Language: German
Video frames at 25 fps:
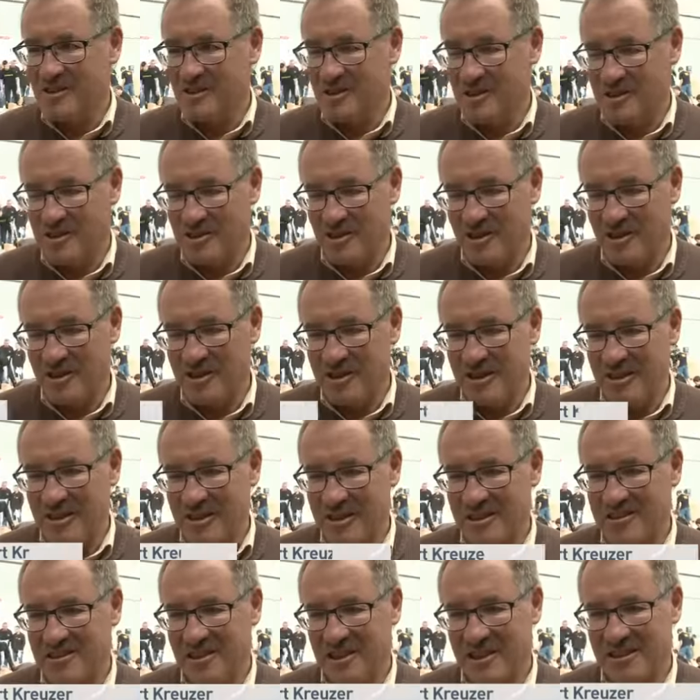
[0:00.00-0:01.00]
also
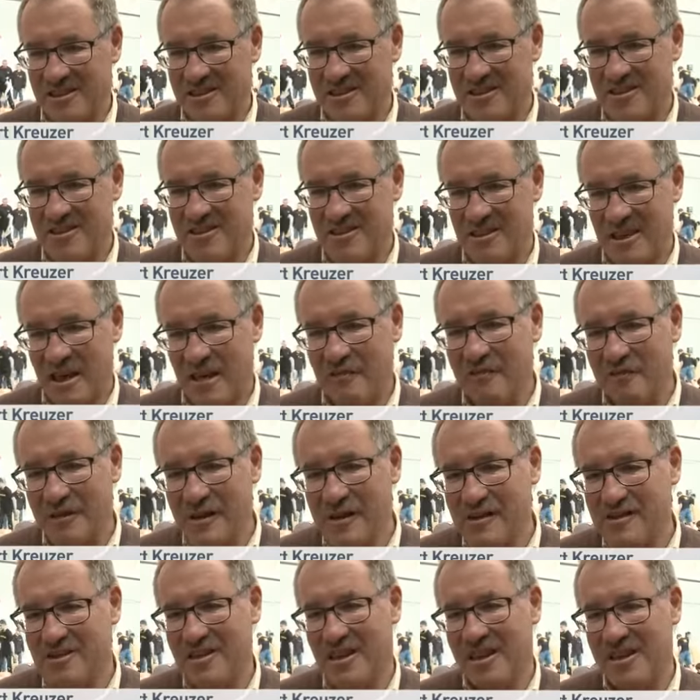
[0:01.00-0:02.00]
ist ein sehr
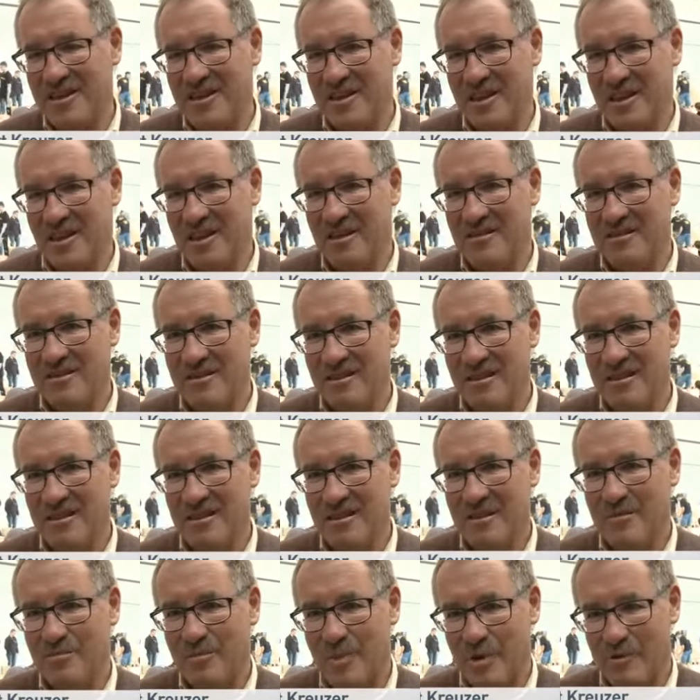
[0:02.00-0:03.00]
vielseitiger
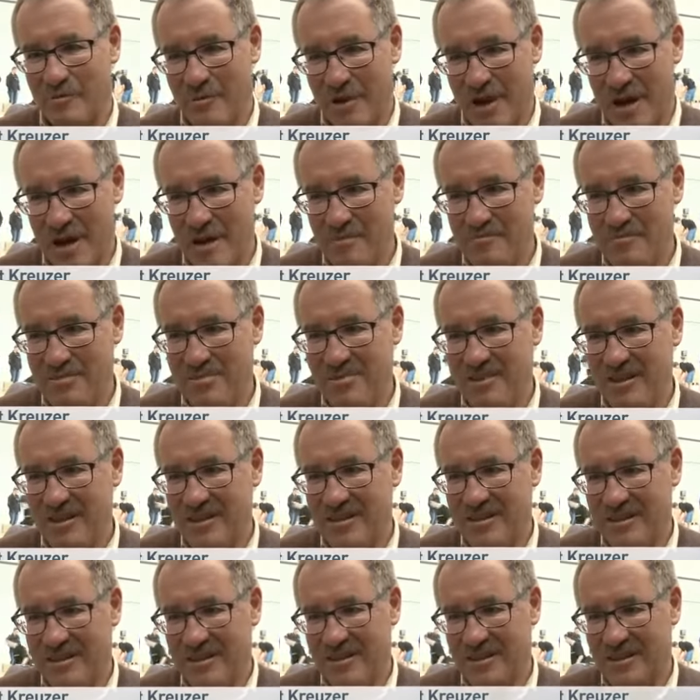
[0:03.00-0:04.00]
Bewerb.
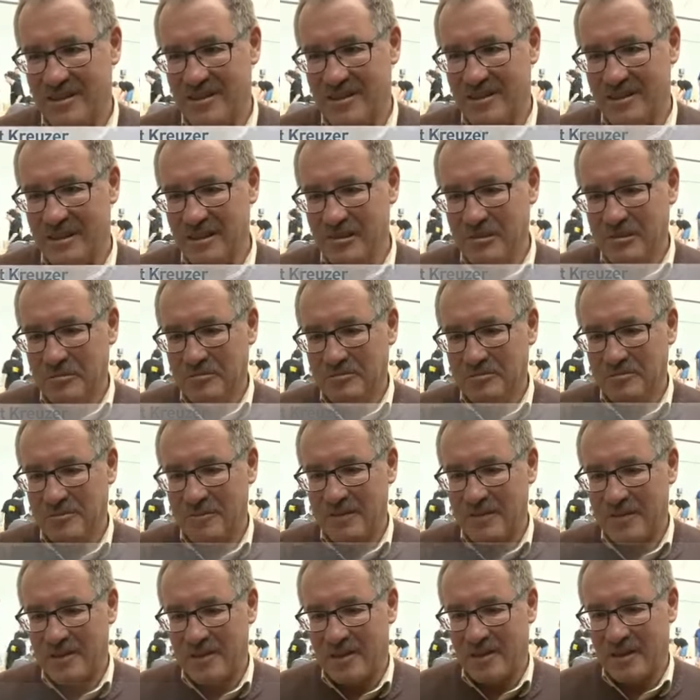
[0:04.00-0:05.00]
Äh,
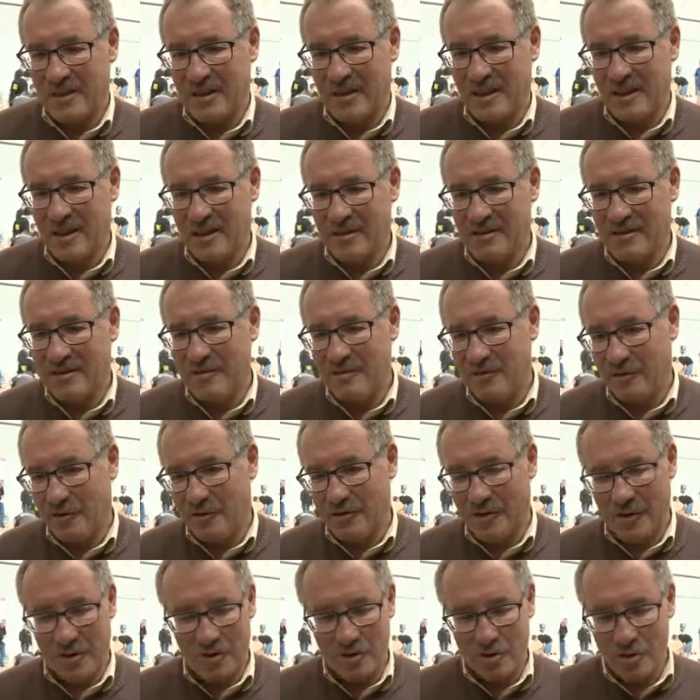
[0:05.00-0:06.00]
der
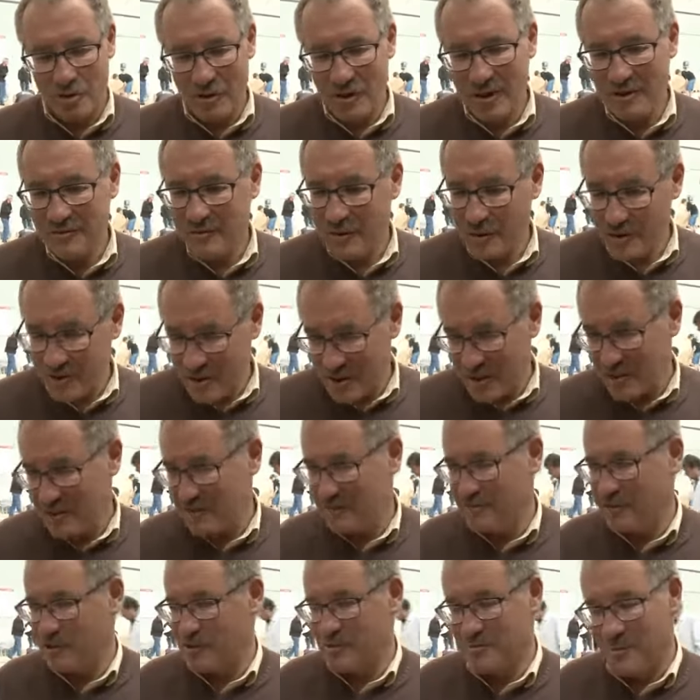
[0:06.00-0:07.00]
von den Schülern, was, ja,
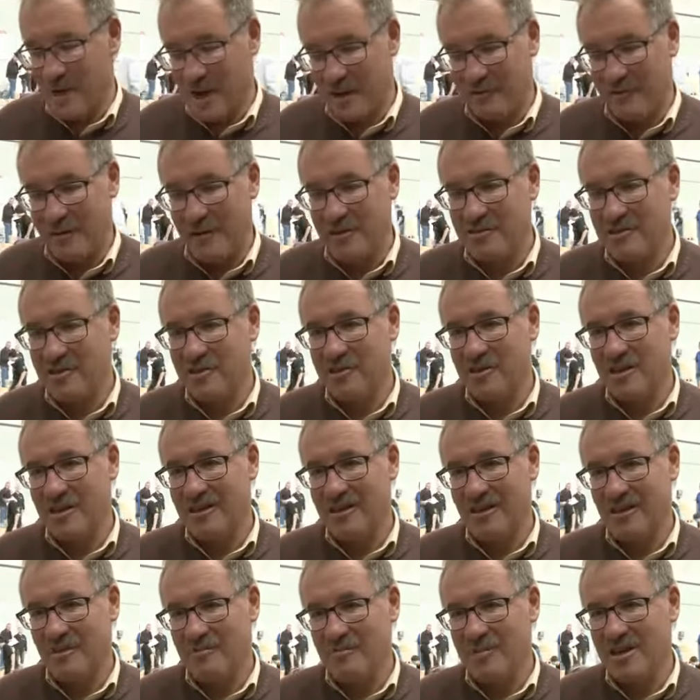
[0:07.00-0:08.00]
was wir auch
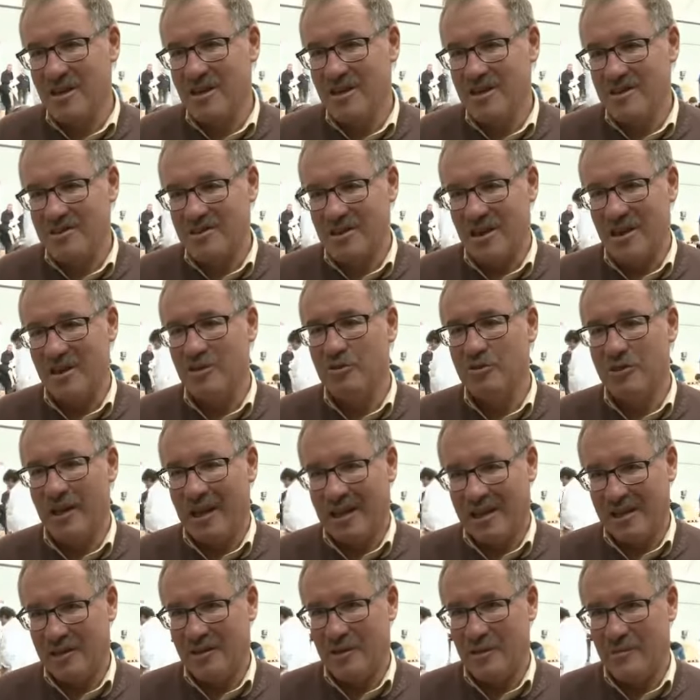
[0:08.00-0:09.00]
festgestellt haben, sehr gut
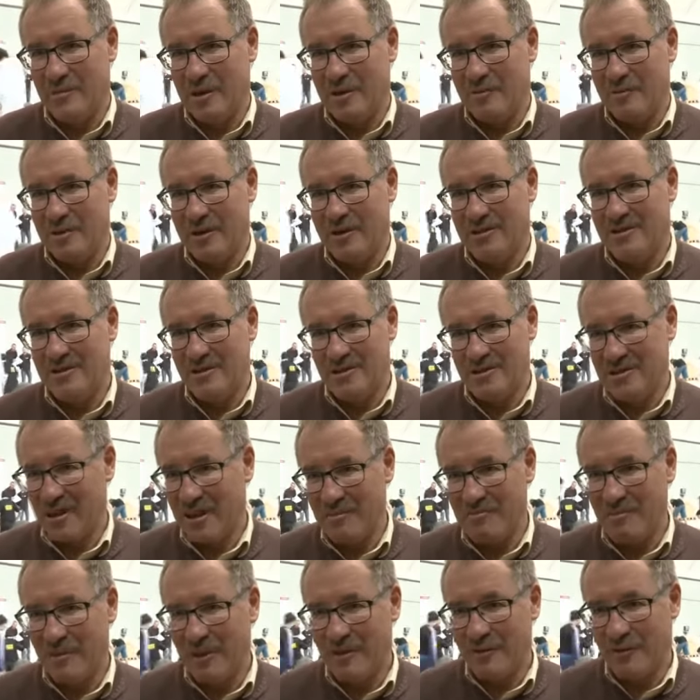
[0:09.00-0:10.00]
angenommen wird. Sie
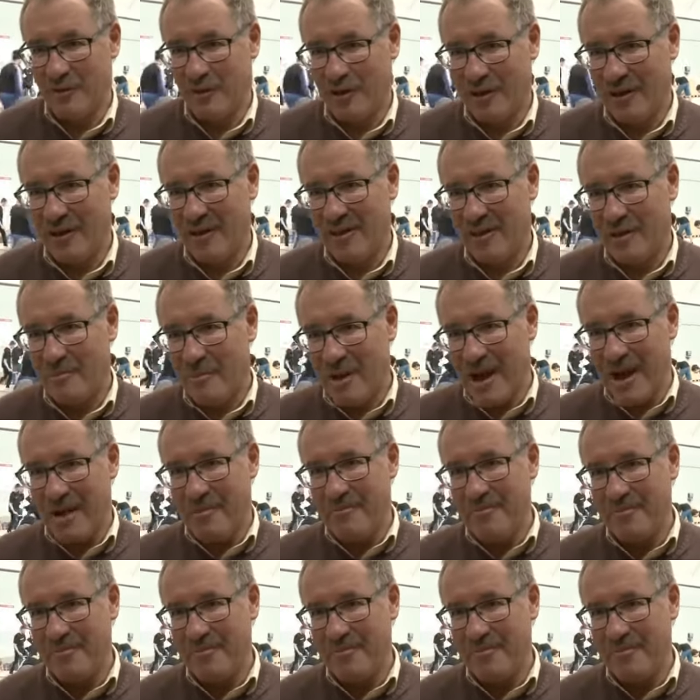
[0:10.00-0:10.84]
sind mit Freude dabei.